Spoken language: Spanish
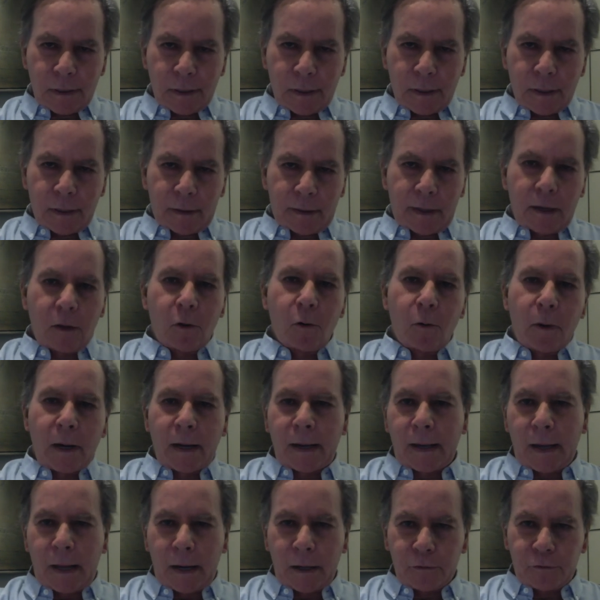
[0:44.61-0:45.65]
eh, Radovan
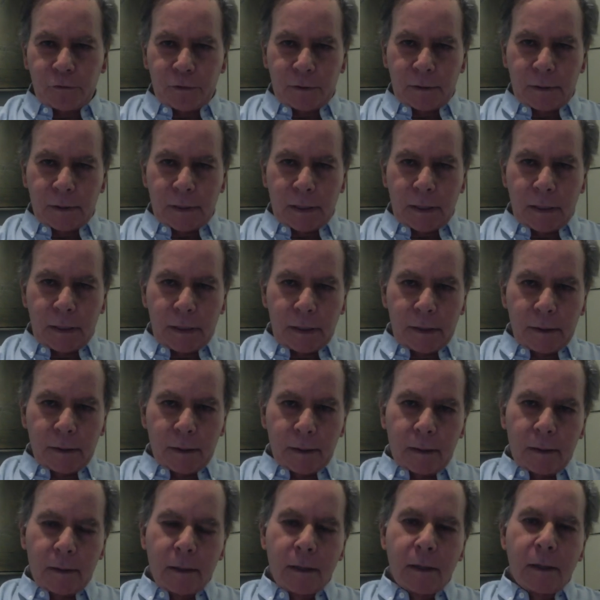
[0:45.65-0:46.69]
Karadzic, el
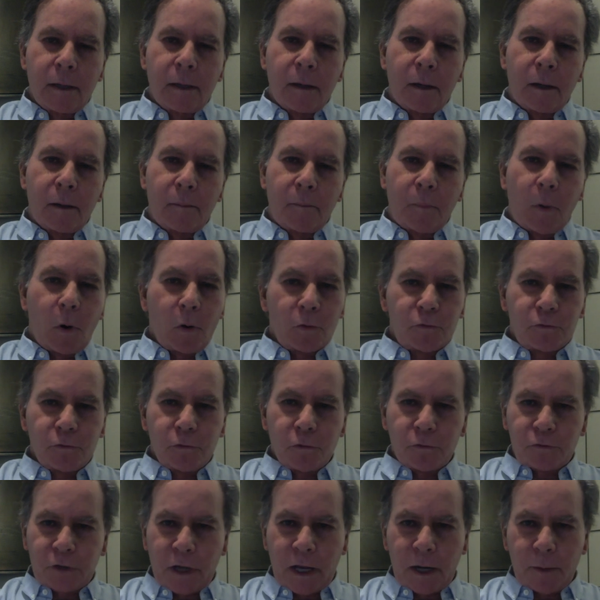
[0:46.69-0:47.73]
líder eh,
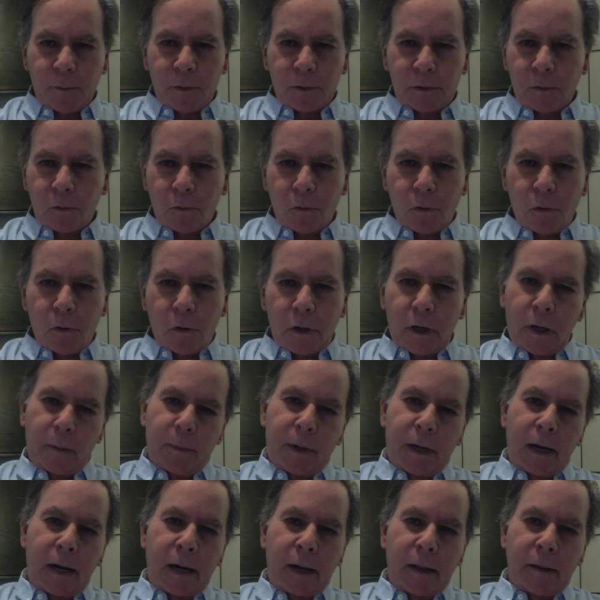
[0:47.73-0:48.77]
bosnio-serbio, uno de los
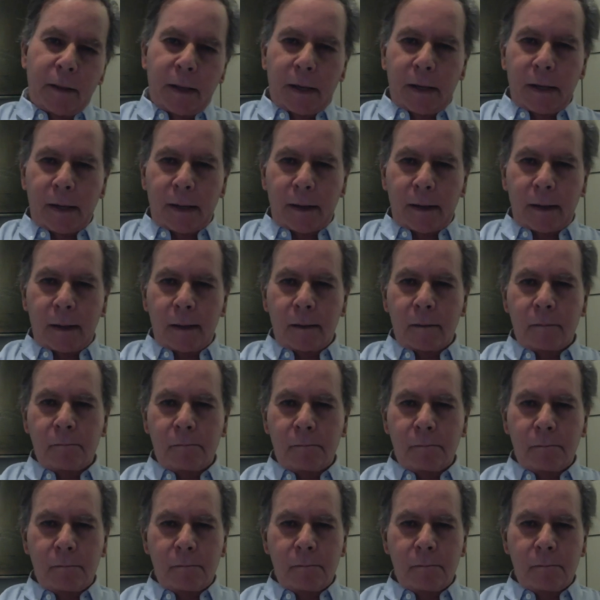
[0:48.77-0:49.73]
criminales de guerra